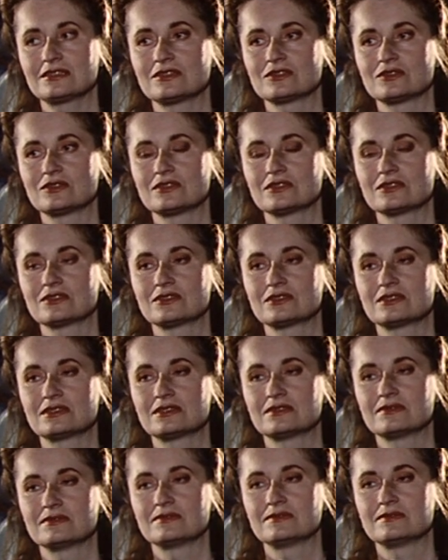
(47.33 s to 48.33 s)
Und, und
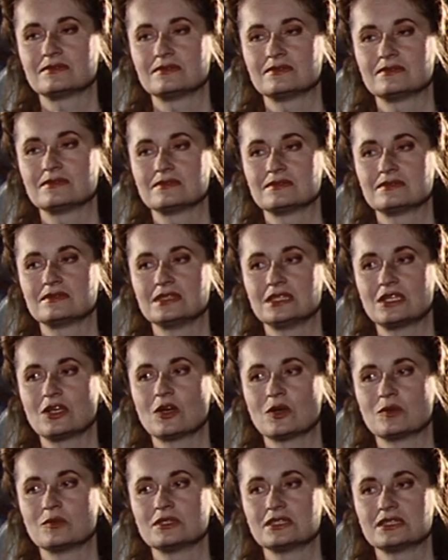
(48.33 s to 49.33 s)
ich
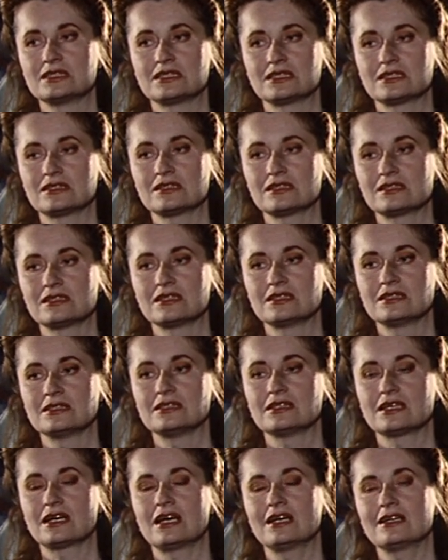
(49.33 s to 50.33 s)
glaube, dass das eine, eine
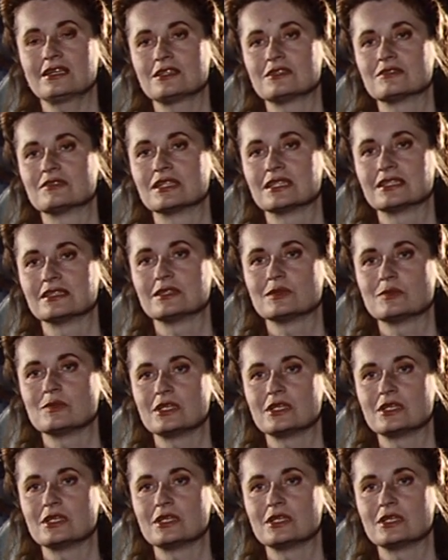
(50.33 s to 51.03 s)
Tragik war in ihrem